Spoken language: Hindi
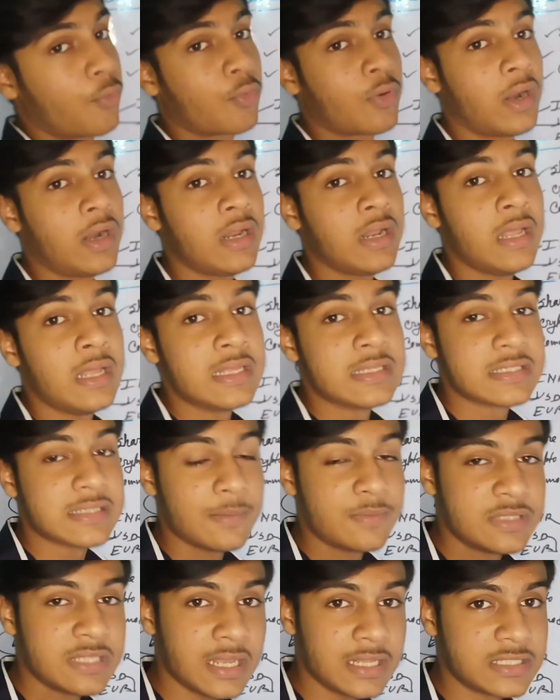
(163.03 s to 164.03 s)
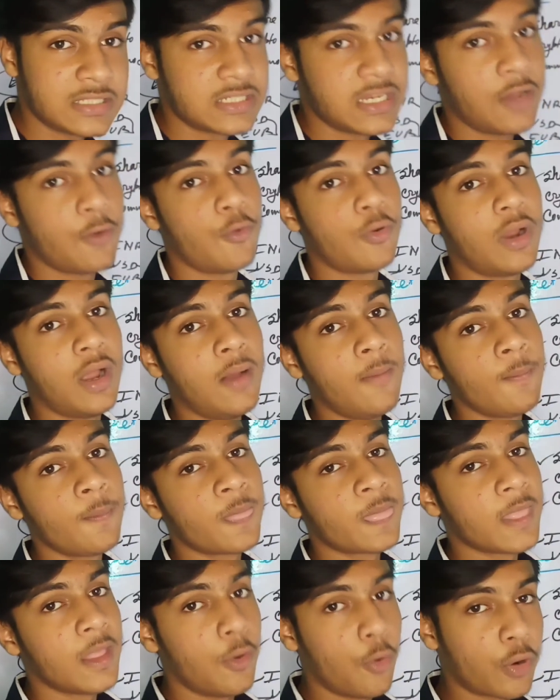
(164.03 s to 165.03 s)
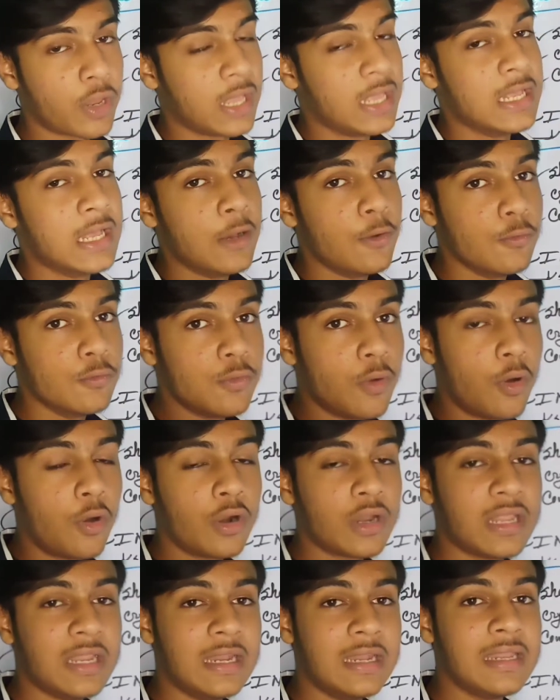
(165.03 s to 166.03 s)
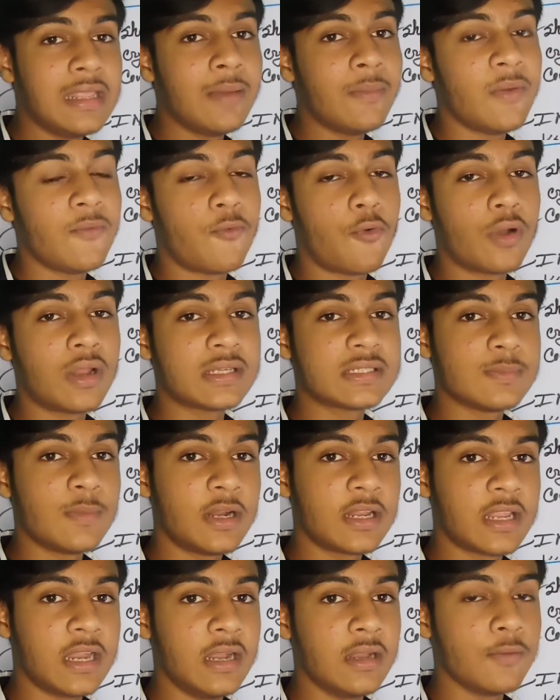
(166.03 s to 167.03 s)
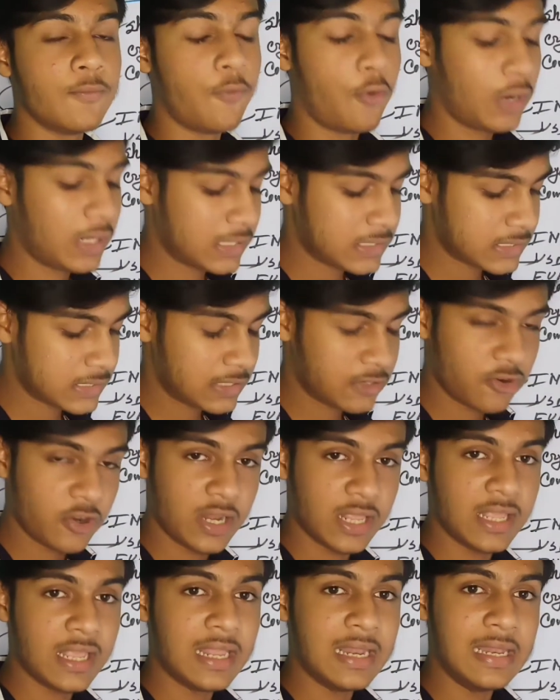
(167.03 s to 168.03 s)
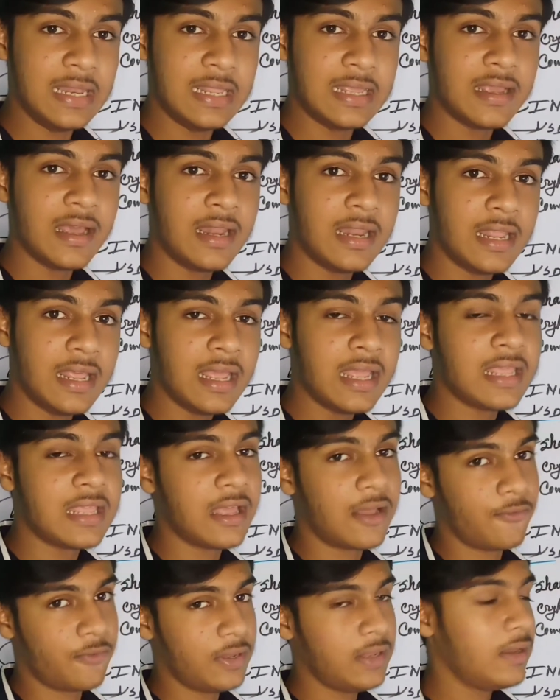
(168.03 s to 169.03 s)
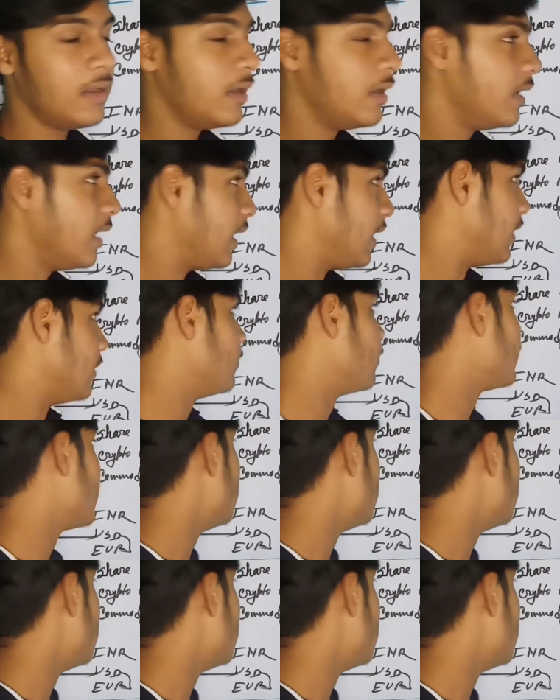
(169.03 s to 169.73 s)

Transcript: ब्रोकर सबसे अच्छा होगा ओके और इंडिया में फॉरेक्स मार्केट फॉरेक्स ट्रेडिंग लीगल है या भी नहीं